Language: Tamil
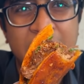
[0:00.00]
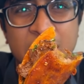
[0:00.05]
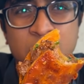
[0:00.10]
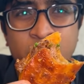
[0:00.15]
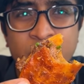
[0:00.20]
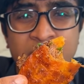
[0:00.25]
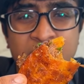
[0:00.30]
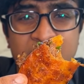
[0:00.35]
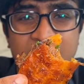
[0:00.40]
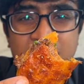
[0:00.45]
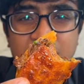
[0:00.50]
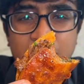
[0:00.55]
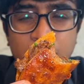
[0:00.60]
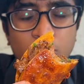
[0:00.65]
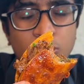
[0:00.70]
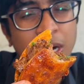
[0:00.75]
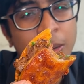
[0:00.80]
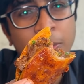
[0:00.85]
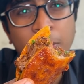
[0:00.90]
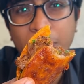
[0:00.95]
கிறிஸ்பினஸ்
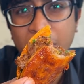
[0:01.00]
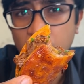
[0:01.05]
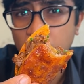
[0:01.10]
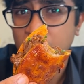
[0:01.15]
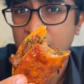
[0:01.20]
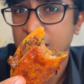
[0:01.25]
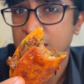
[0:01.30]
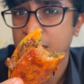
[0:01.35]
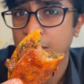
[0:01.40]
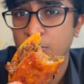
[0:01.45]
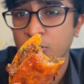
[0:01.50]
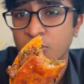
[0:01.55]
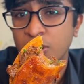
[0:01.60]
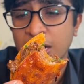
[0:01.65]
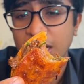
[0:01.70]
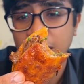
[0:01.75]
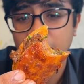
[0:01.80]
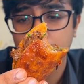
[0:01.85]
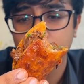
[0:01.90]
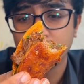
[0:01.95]
இருக்குது நம்ம பரோட்டா சாப்பிடுவோம்ல
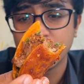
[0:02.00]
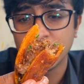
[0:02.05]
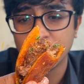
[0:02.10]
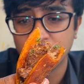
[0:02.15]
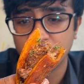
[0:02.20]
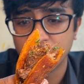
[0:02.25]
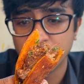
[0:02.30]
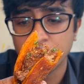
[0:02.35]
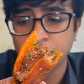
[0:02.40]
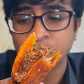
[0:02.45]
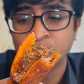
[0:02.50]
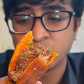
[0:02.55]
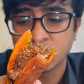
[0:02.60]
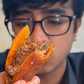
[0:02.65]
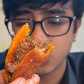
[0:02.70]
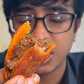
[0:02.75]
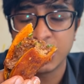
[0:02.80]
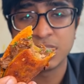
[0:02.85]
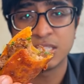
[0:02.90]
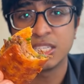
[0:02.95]
அந்த மாதிரி இருக்குது ஸோ
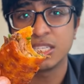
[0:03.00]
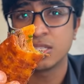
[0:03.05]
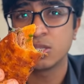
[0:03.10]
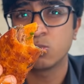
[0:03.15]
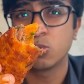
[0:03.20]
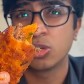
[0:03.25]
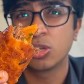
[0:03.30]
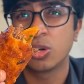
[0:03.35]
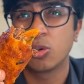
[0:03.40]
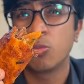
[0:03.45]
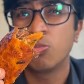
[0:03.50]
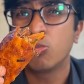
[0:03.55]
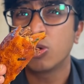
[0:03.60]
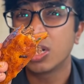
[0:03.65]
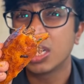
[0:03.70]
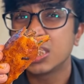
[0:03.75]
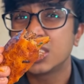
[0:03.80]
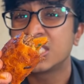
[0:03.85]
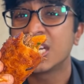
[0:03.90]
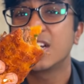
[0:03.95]
எஸ் இது ஒரு ரொம்ப
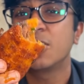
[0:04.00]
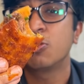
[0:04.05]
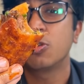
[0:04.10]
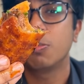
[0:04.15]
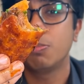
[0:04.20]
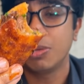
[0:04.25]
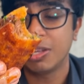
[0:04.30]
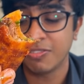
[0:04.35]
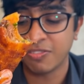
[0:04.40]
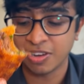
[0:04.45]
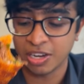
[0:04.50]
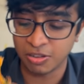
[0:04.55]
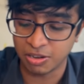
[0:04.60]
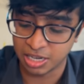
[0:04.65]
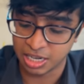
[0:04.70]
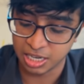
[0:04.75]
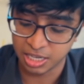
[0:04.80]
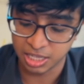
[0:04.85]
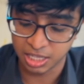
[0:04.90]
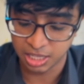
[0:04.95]
ரிச்சான ஒரு பீஃப் ஃப்ளேவர்
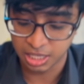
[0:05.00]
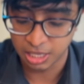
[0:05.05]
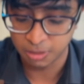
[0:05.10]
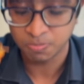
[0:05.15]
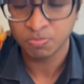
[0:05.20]
கிடைக்குது இதில்